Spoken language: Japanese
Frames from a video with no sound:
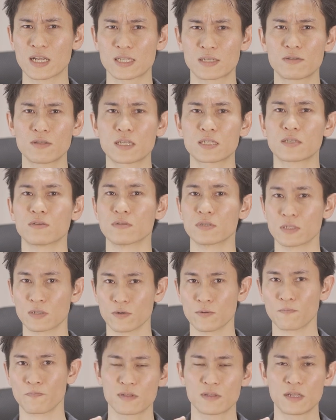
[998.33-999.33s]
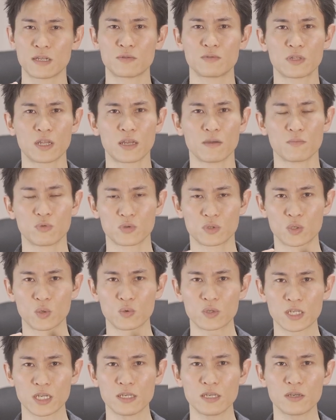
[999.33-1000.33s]
くなっちゃうんですよ。なのでもう
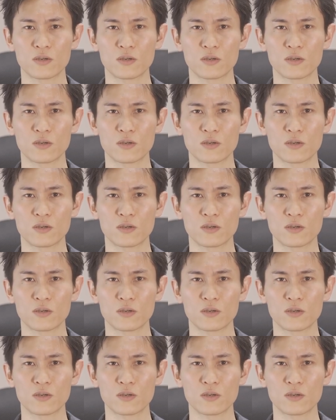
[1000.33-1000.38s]
直射日